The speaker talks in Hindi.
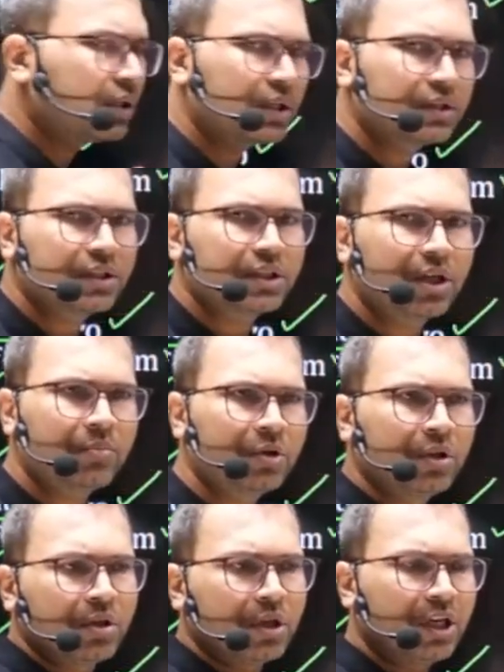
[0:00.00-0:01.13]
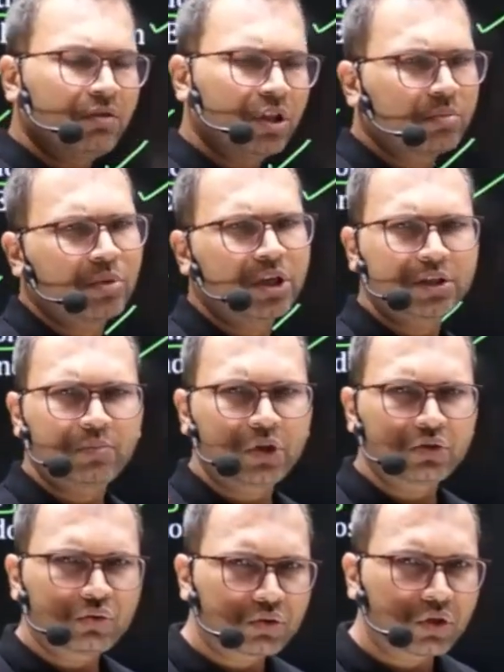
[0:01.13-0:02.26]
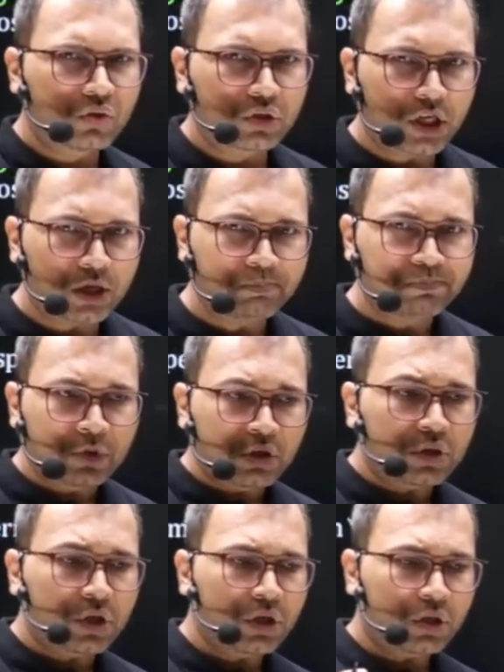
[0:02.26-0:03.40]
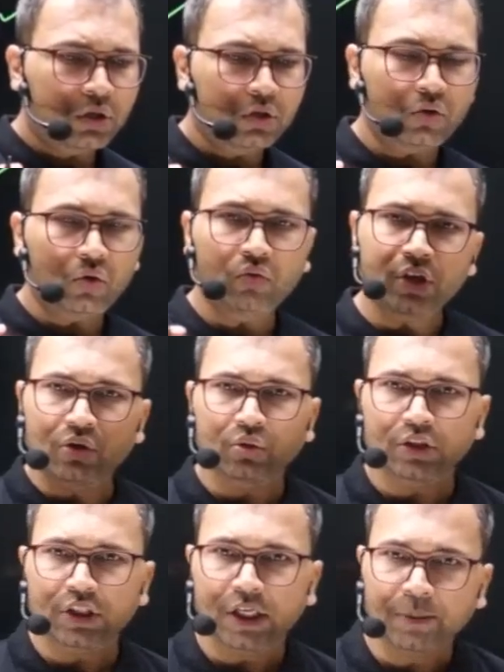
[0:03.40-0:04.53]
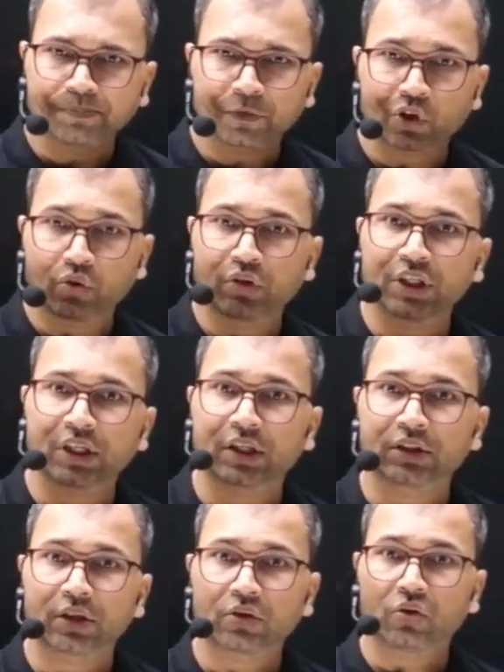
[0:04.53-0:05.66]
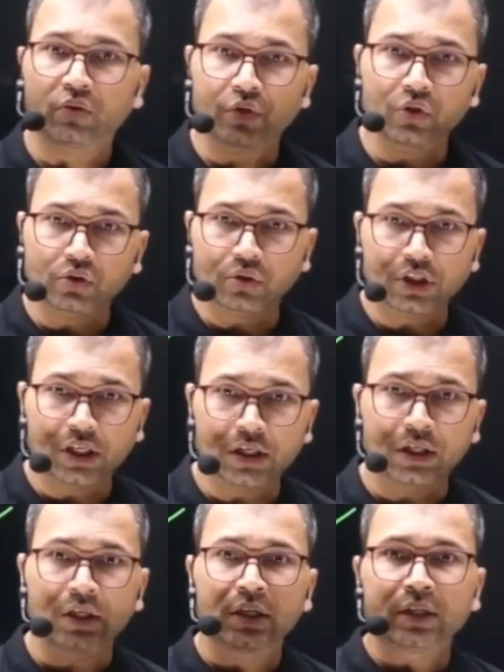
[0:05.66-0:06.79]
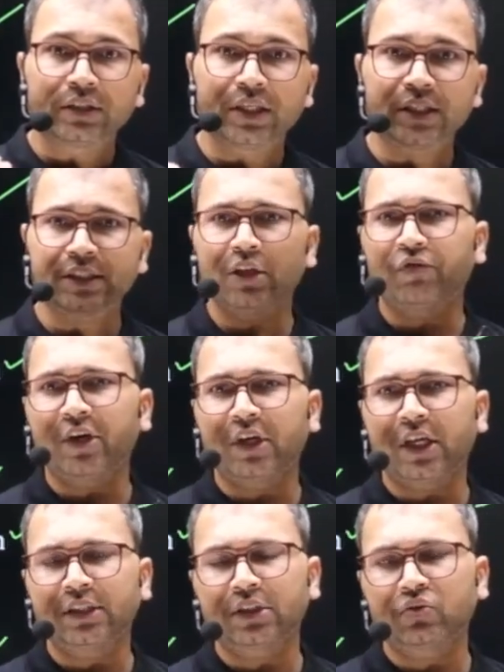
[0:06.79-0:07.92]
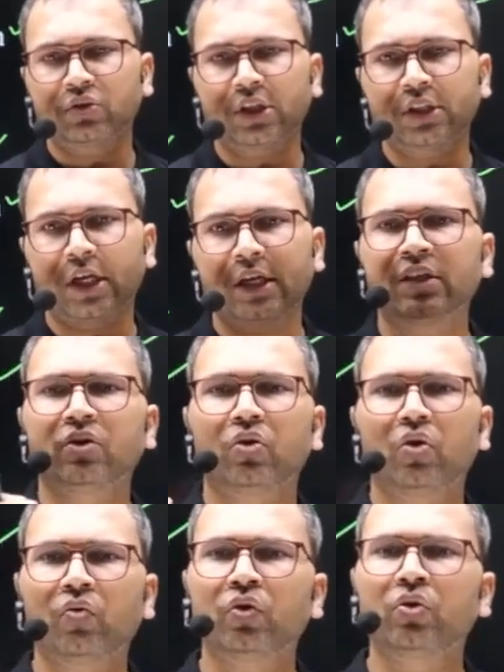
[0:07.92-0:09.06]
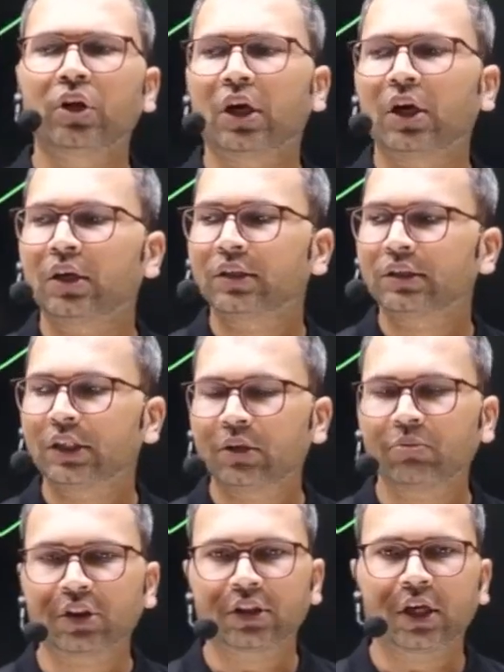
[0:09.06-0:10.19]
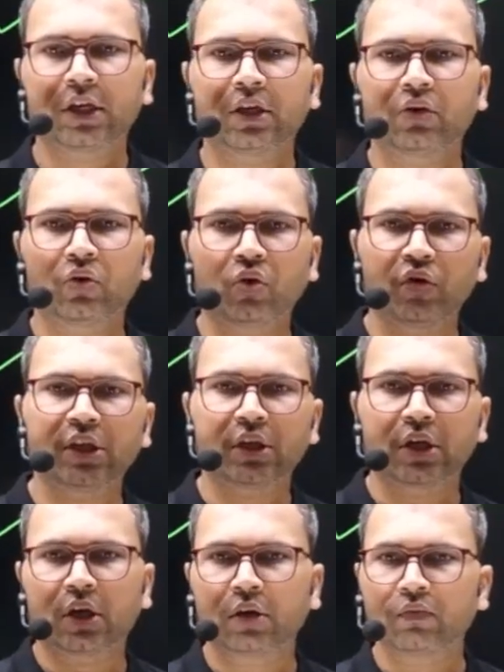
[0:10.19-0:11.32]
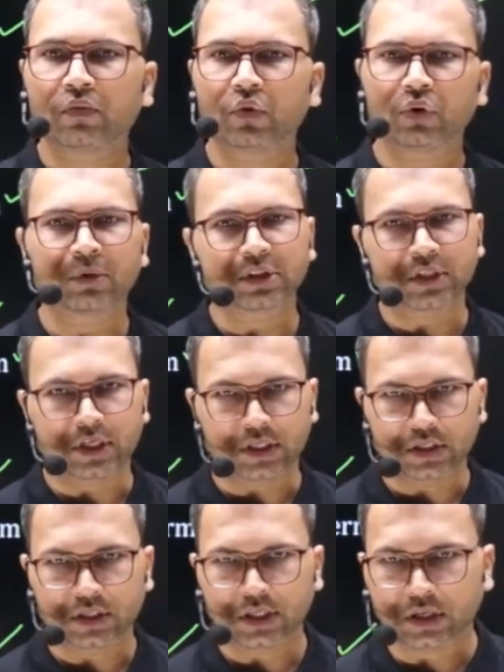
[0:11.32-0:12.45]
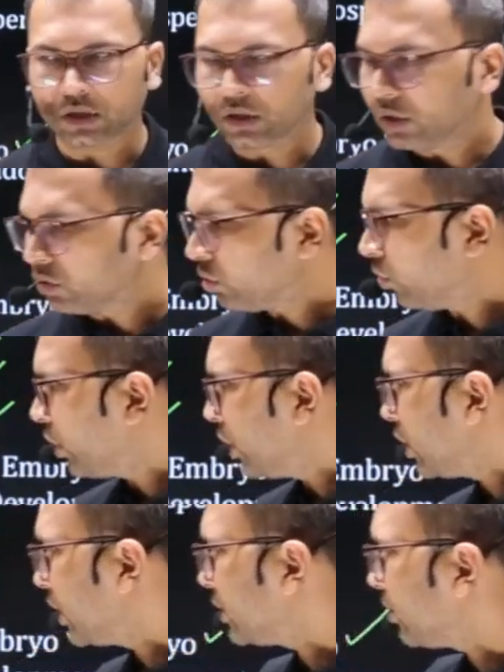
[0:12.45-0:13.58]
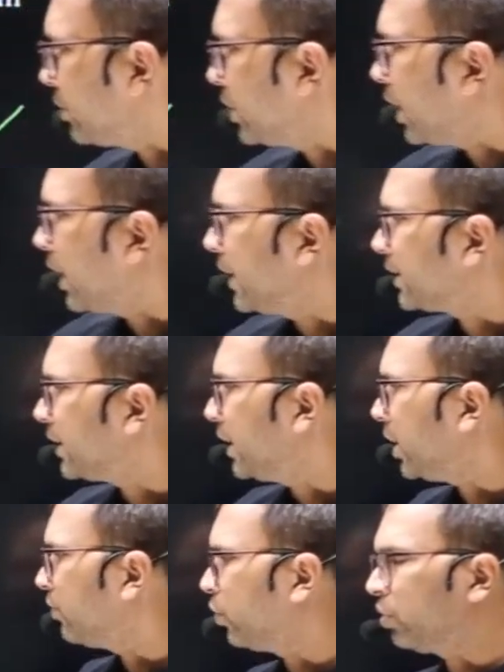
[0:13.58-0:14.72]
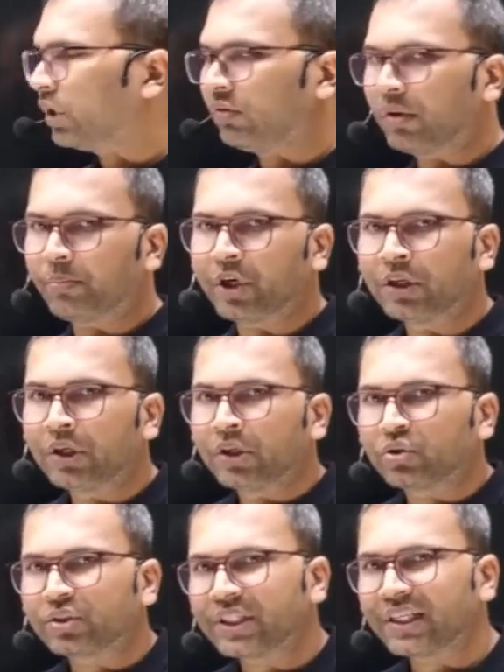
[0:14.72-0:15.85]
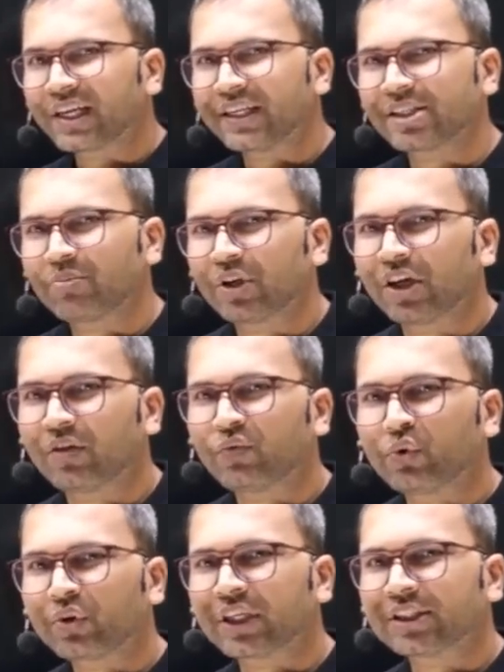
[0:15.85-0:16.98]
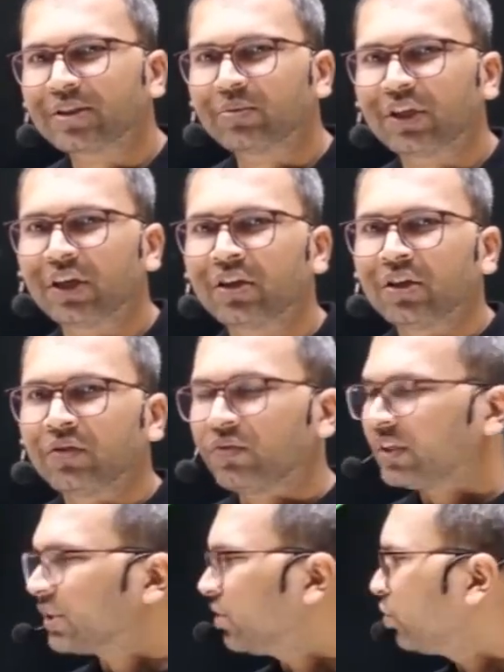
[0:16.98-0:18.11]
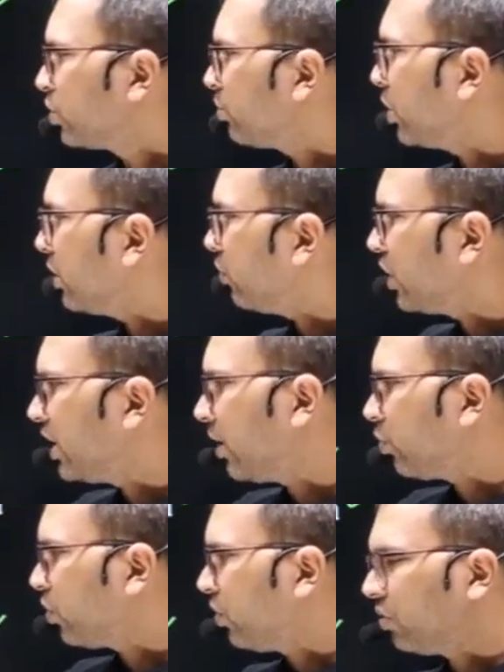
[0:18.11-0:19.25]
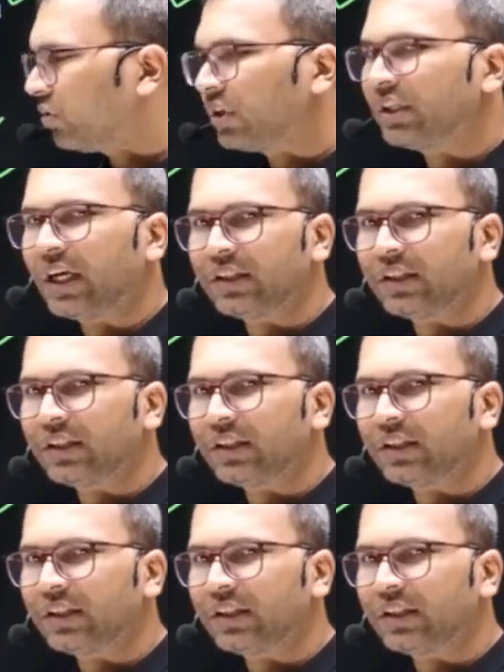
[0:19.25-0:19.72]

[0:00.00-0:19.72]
करते ही आप एलेवेंथ में ही इसे पढ़ चुके हो क्या कि ओवरी होती है ओवरी के अंदर ओव्यूल्स होते हैं जैसे ही फर्टिलाइजेशन हो जाता है ओव्यूल का सीड बनता है ओवरी का फ्रूट बनता है है ना तो वही कंसेप्ट यहाँ है सीड एंड फ्रूट डेवलपमेंट तो सीड कैसे बना फ्रूट कैसे बना फिर से उसमें वही आपको याद